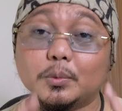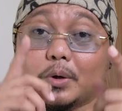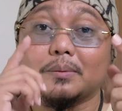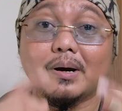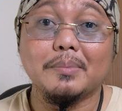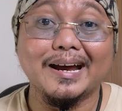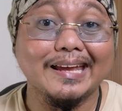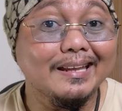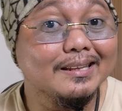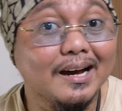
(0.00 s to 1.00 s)
Ito po ay
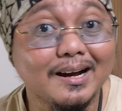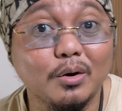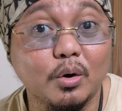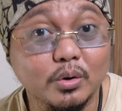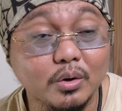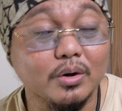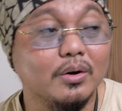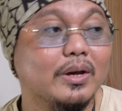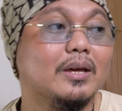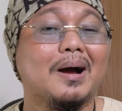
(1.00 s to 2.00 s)
barbarian na
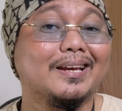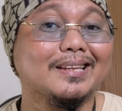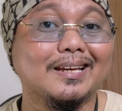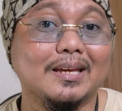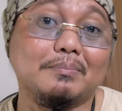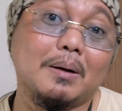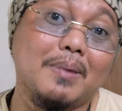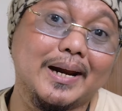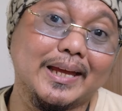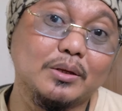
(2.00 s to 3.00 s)
horror. Kung bakit naging
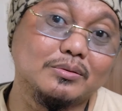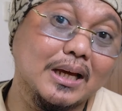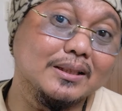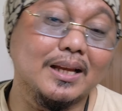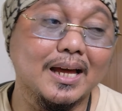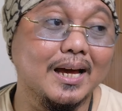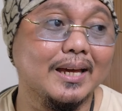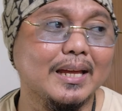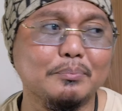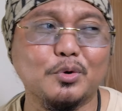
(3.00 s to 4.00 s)
barbarian yung title
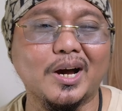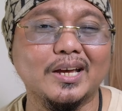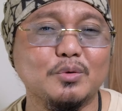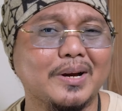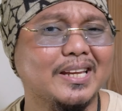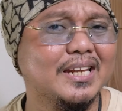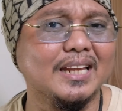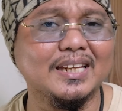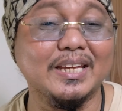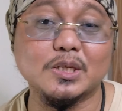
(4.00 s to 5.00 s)
ay yan po ay kung hindi
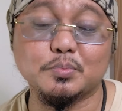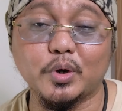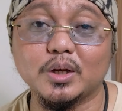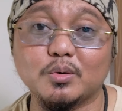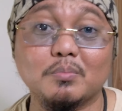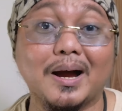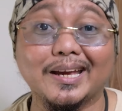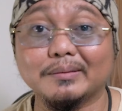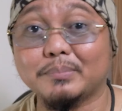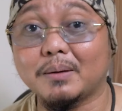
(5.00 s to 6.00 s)
natin i-spoil kung
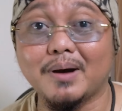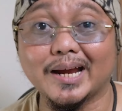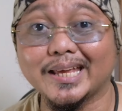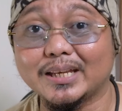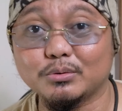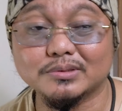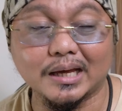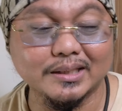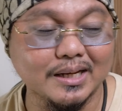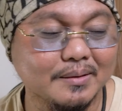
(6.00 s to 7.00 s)
bakit barbarian yung
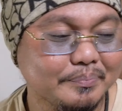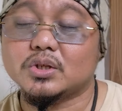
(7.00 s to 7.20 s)
title.